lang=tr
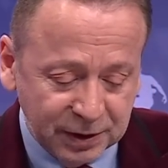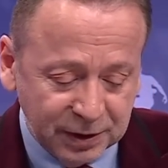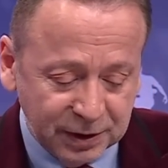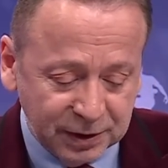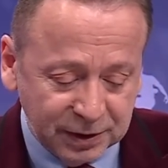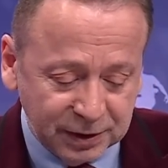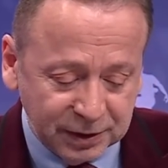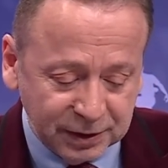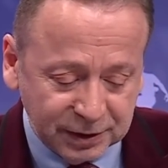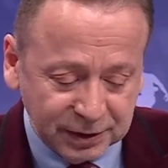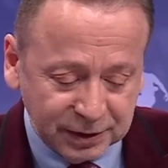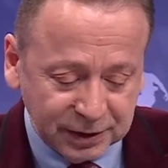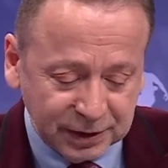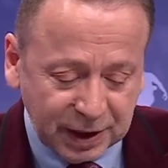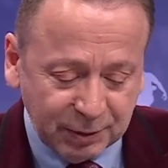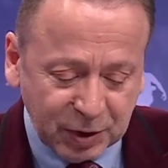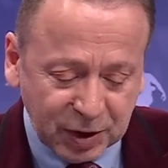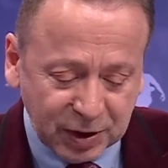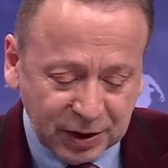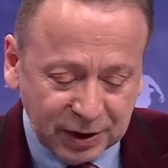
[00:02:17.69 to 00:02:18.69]
E,
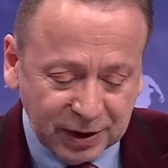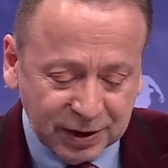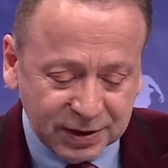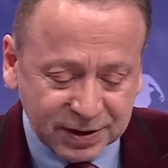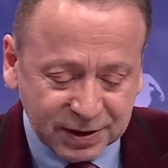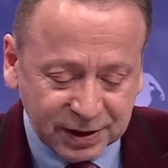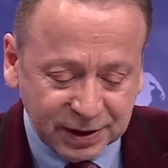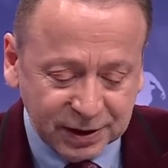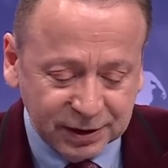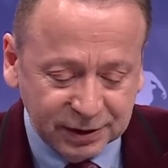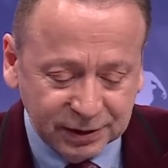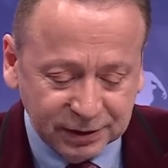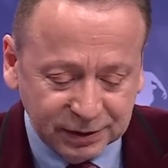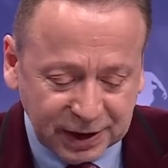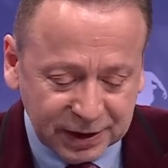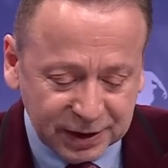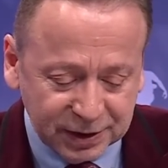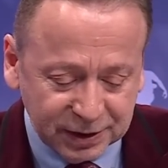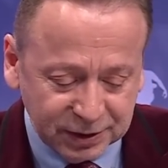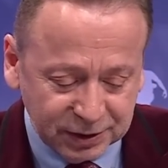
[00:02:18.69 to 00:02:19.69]
ama Galatasaray'ın
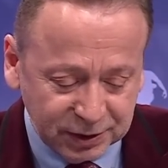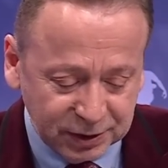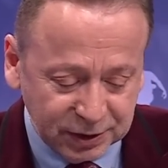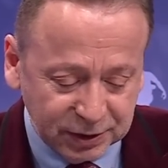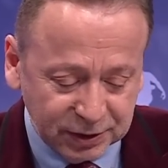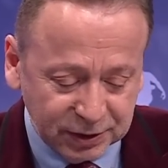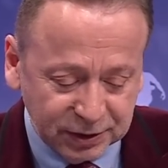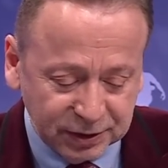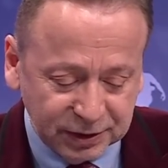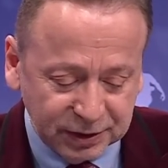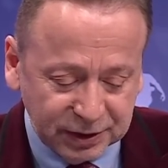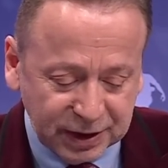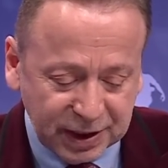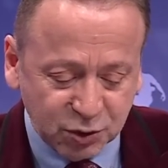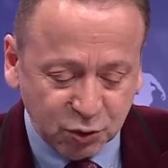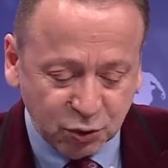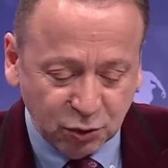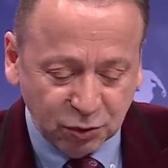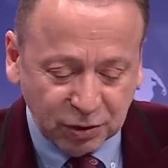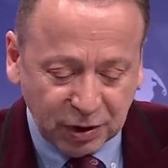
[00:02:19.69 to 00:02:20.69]
hani e, en
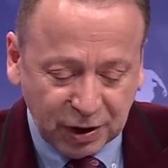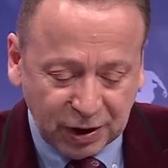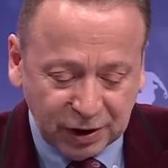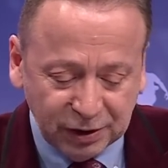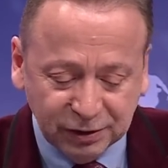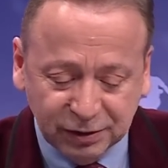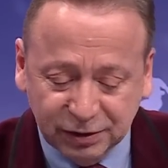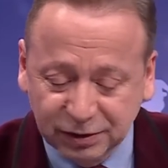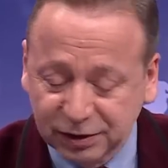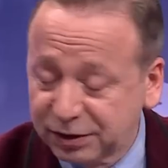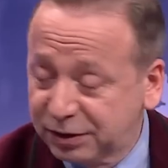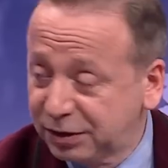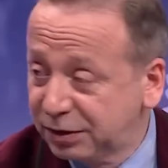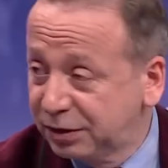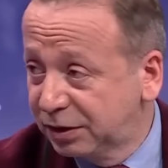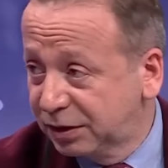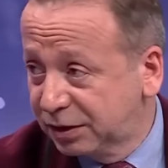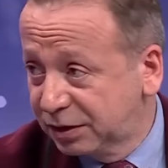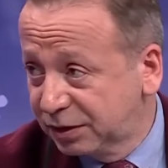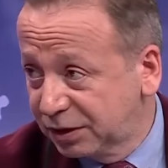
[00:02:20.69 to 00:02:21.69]
son aldığı
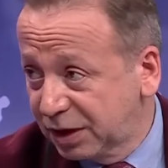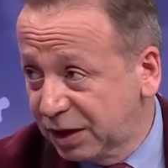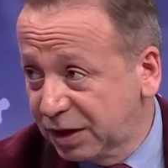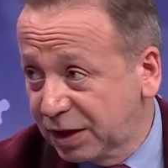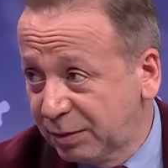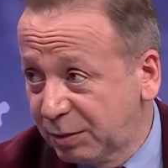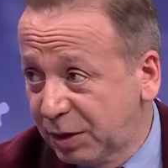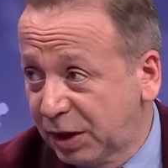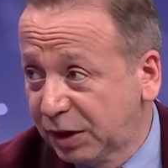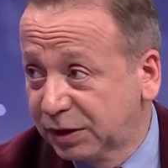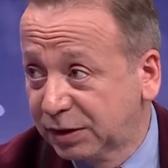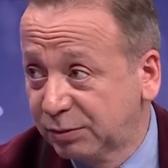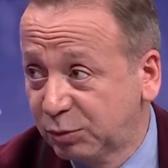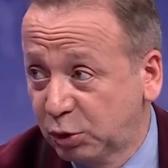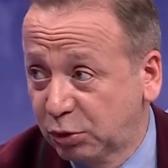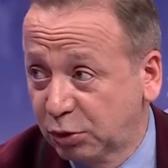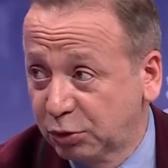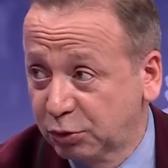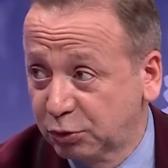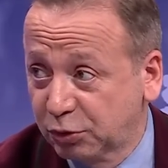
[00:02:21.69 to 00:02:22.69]
yıllık rakam 6
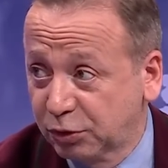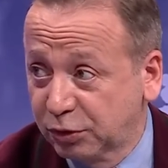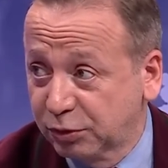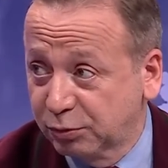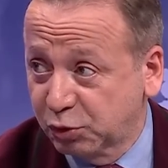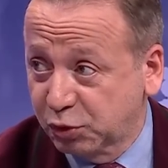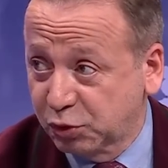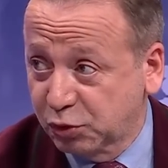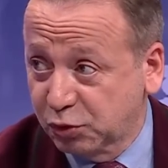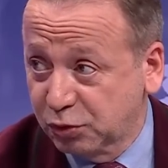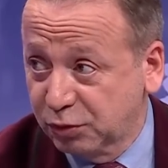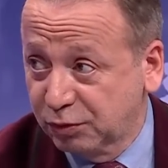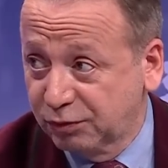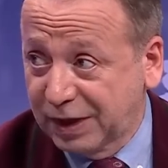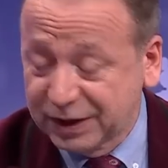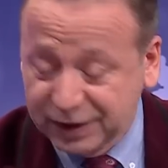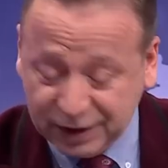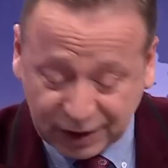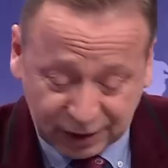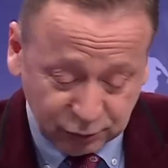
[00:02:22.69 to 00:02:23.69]
milyon euroymuş
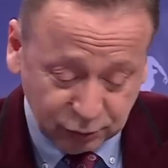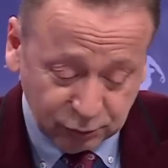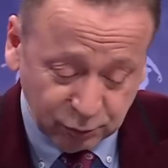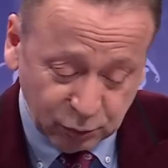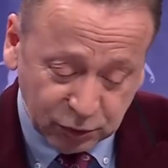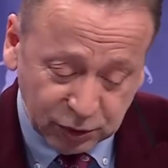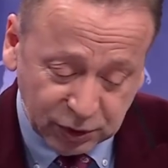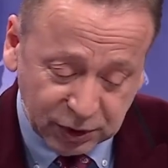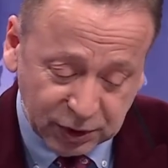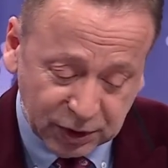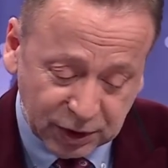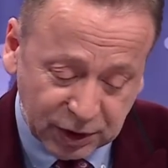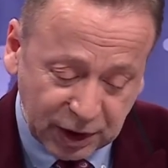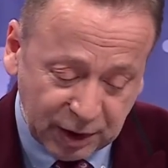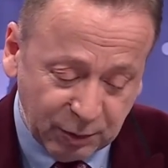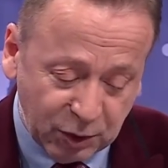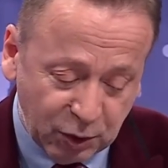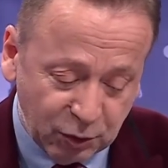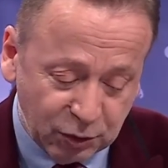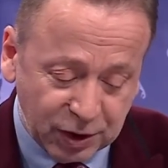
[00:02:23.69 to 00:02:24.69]
Wijnaldum'un.
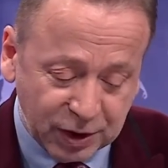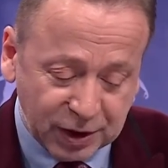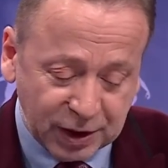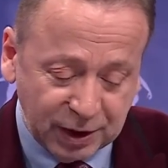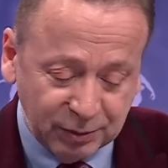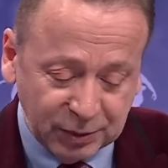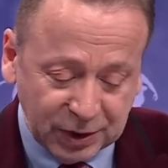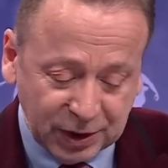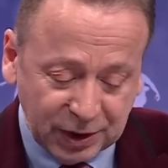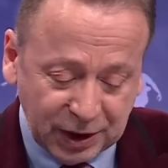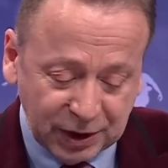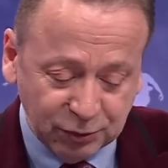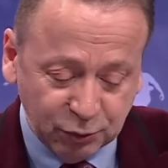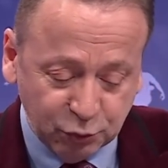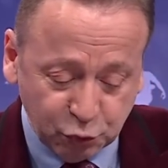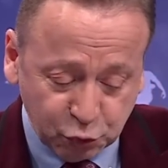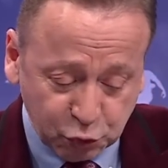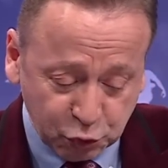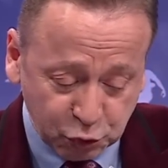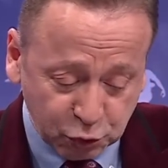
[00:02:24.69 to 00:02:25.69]
Ama o rakamla
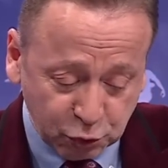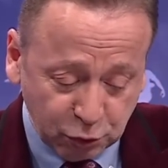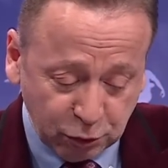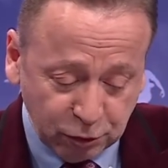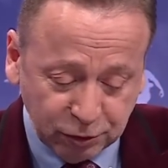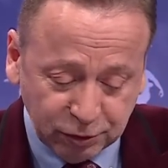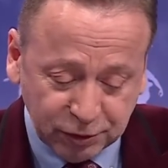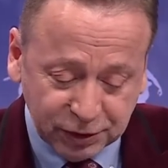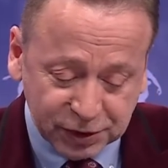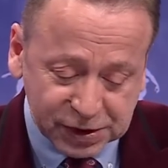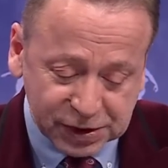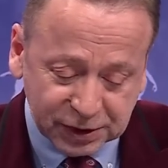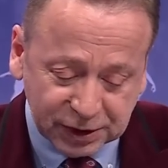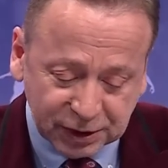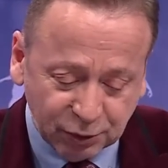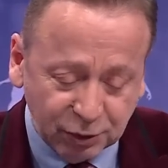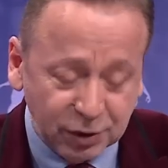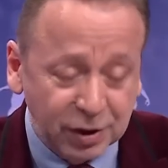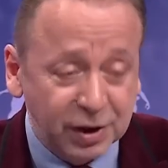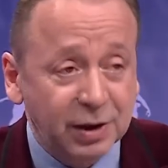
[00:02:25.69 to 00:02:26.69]
al, düşüşte olduğu için
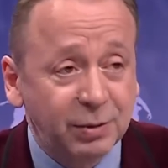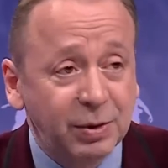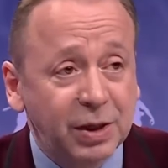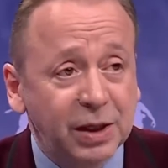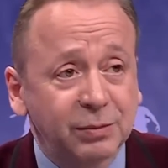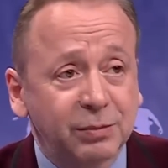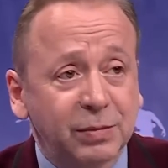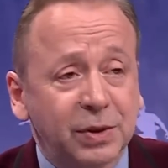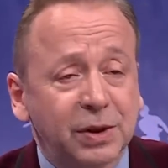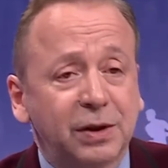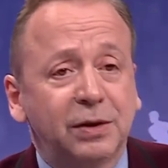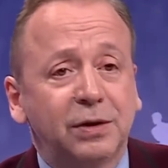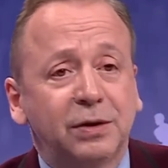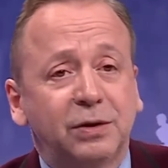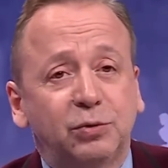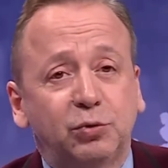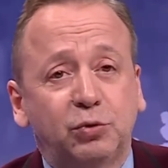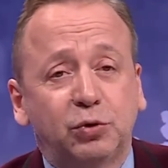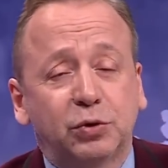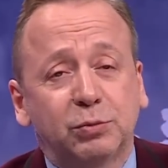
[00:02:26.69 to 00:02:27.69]
de o rakam alma
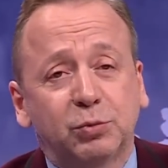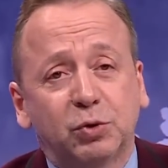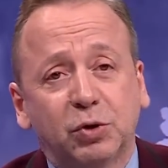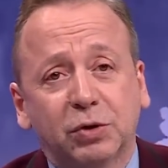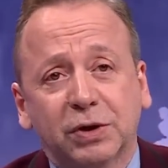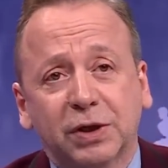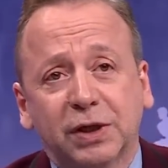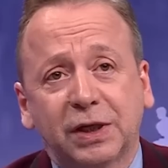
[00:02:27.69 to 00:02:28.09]
durumu yok.